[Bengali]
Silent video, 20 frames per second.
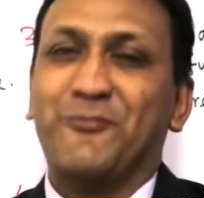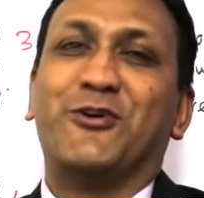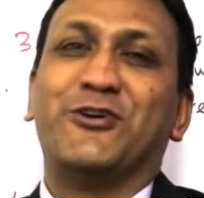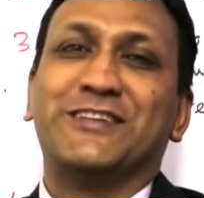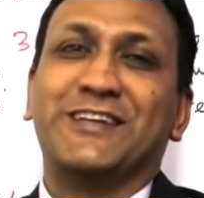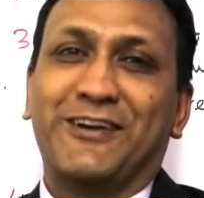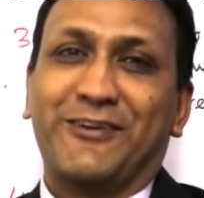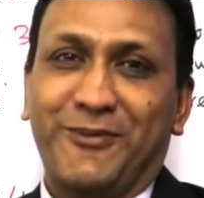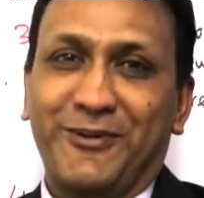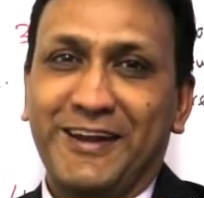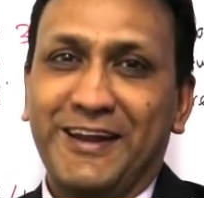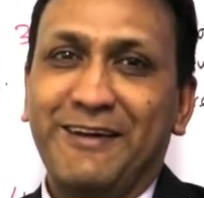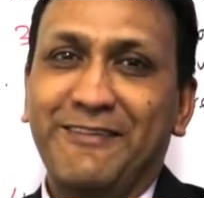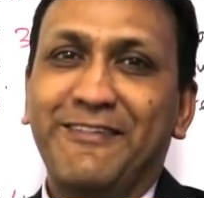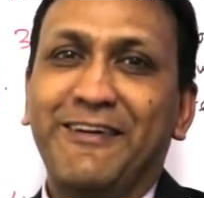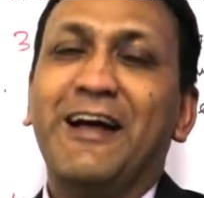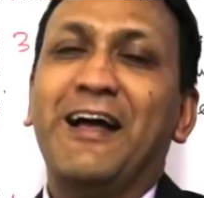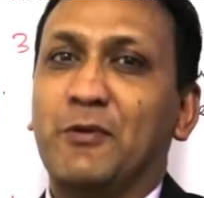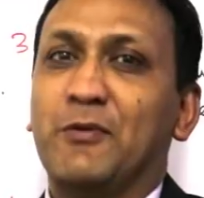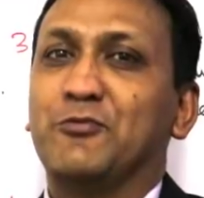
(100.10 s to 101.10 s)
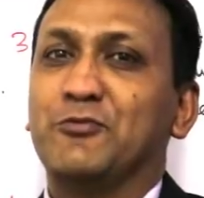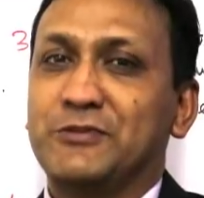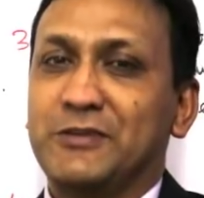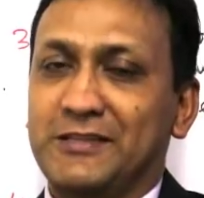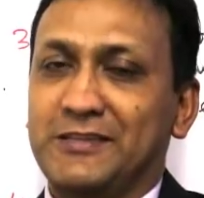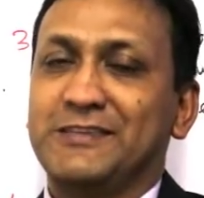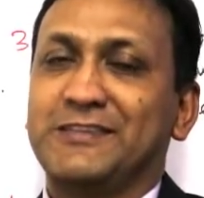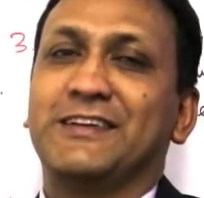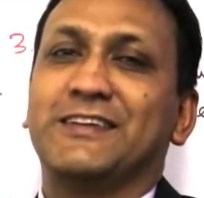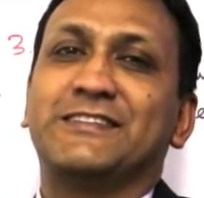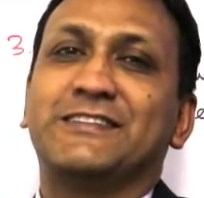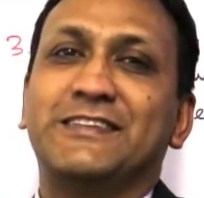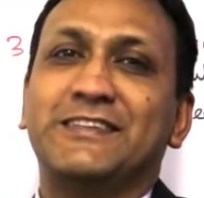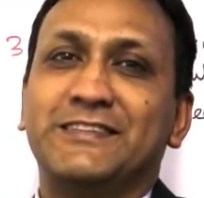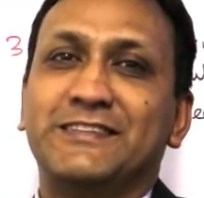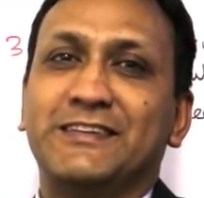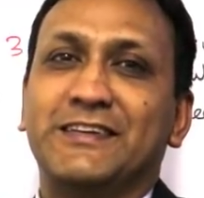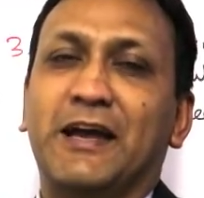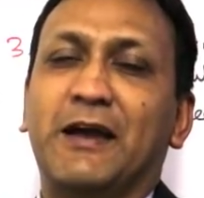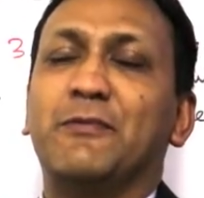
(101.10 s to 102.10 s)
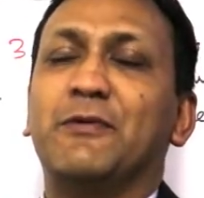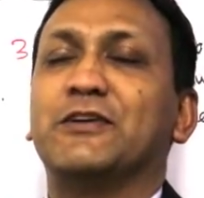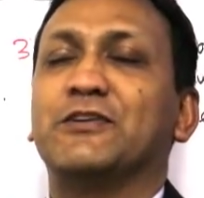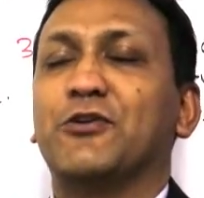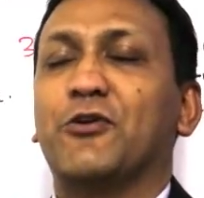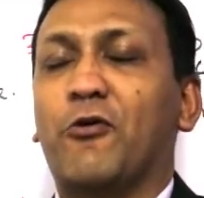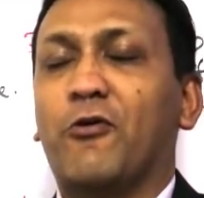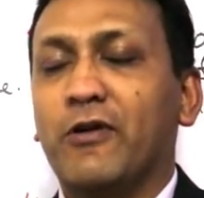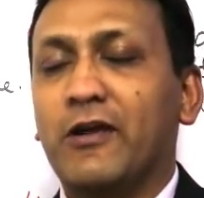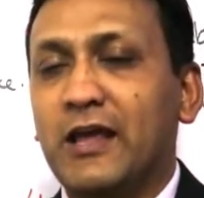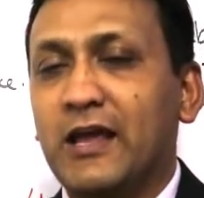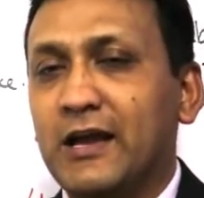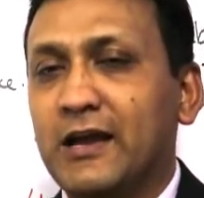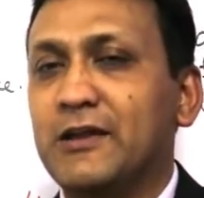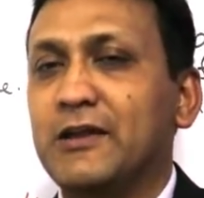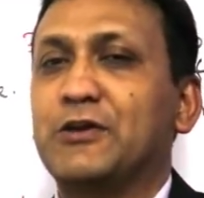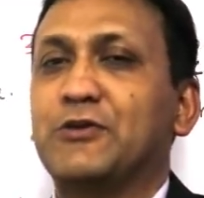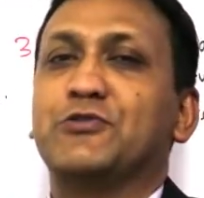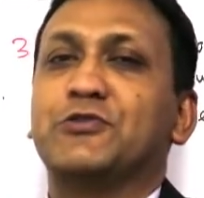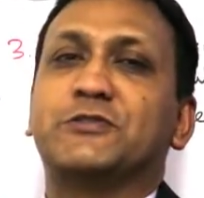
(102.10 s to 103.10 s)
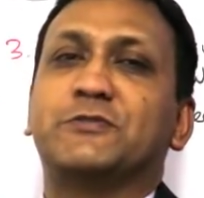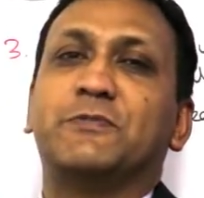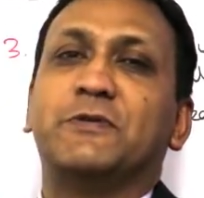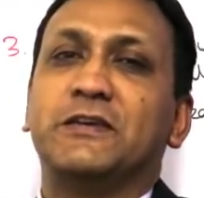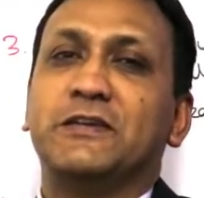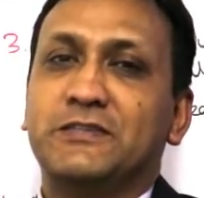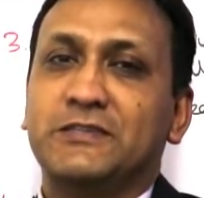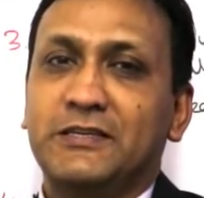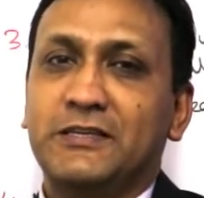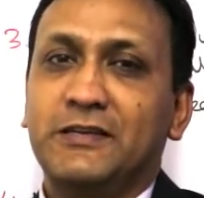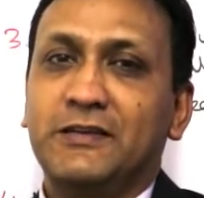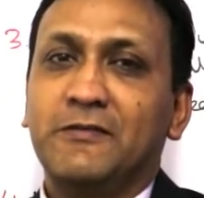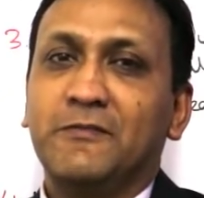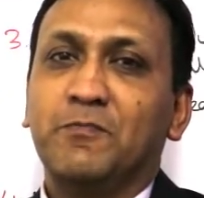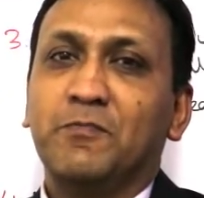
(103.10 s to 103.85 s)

মজা করলাম আমি বোঝাতে চাচ্ছি যে আমি আসলে অনেক রিকোয়েস্ট পেয়েছি